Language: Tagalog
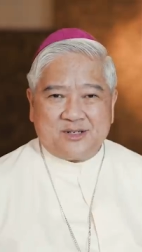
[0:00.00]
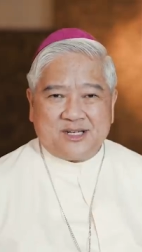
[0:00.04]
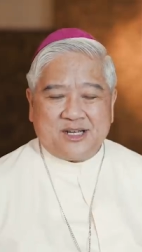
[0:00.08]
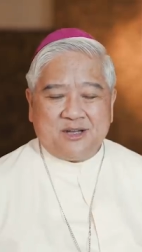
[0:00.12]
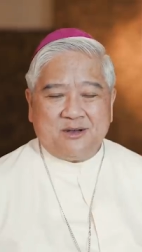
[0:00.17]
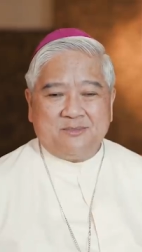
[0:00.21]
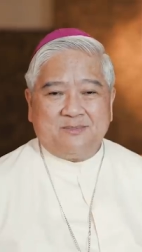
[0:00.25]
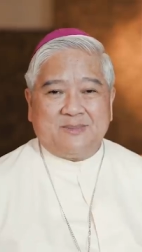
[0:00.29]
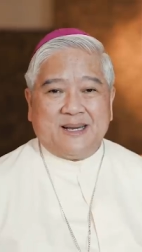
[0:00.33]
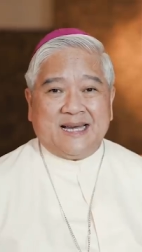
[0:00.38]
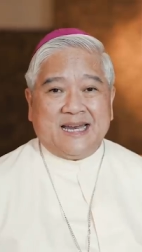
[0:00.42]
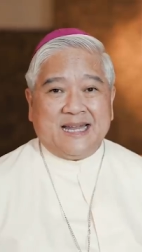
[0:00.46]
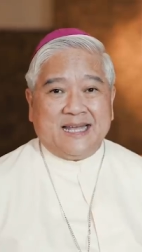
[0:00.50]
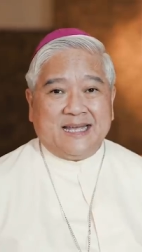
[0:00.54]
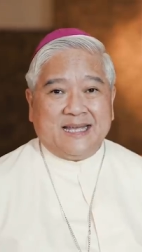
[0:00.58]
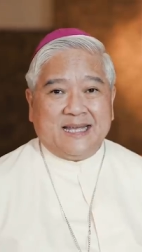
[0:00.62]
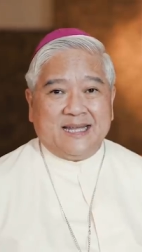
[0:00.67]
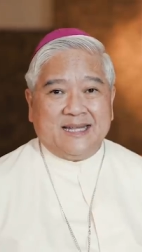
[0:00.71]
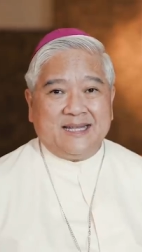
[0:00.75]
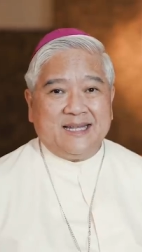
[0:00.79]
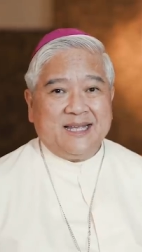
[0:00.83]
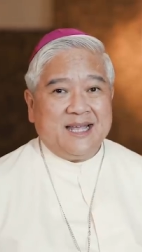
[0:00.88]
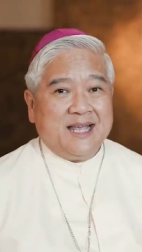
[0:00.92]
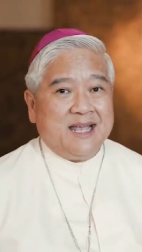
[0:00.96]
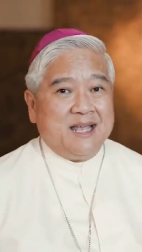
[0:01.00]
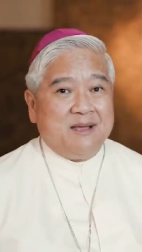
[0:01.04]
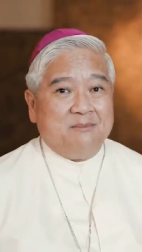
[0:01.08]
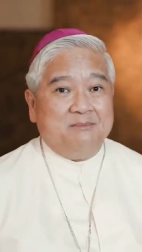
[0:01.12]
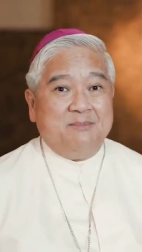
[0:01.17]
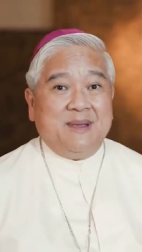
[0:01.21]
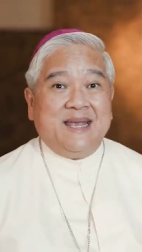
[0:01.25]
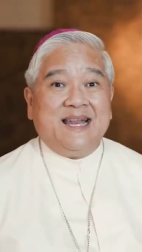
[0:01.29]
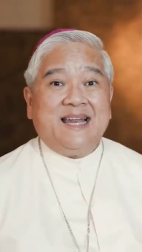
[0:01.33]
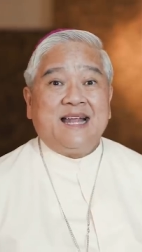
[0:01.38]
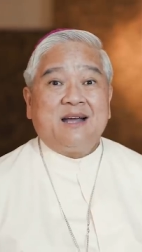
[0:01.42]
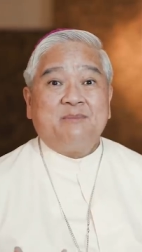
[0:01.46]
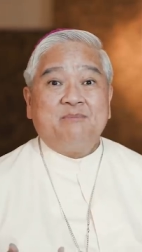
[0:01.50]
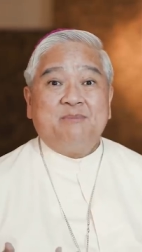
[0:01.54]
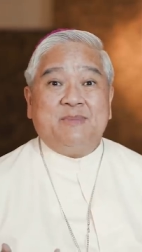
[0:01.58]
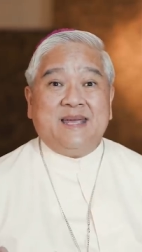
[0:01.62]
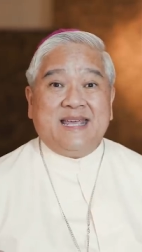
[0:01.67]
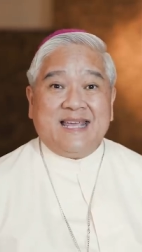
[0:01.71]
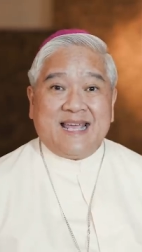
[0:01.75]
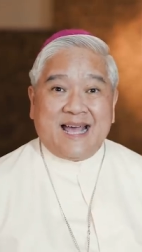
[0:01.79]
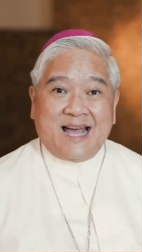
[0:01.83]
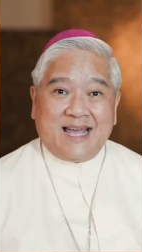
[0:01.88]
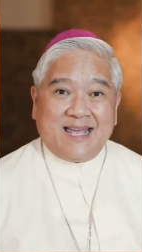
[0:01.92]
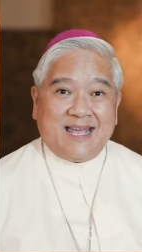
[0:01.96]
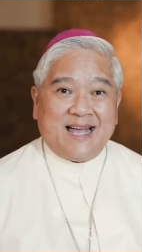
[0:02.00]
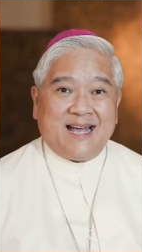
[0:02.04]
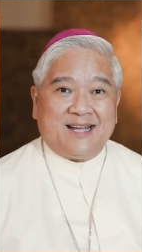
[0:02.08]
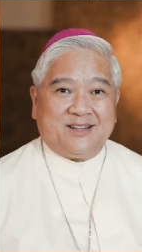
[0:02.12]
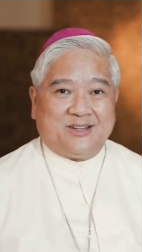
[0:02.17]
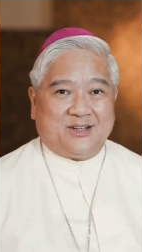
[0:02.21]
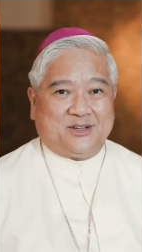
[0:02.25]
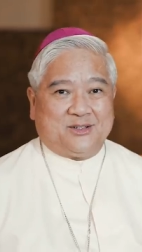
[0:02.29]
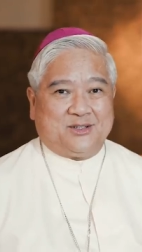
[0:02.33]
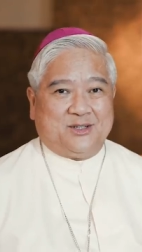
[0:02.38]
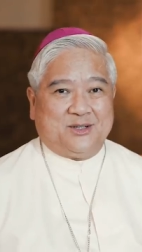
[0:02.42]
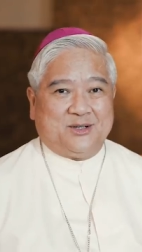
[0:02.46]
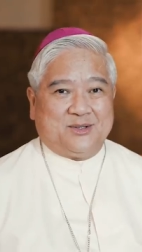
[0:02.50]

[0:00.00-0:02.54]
sa iyong paligid bilang biyaya ng